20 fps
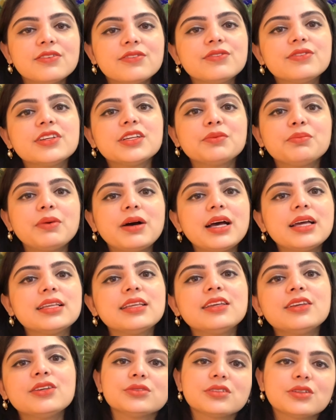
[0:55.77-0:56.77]
फिर
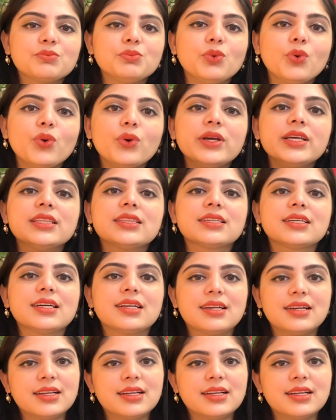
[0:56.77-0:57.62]
पानी मोहित कर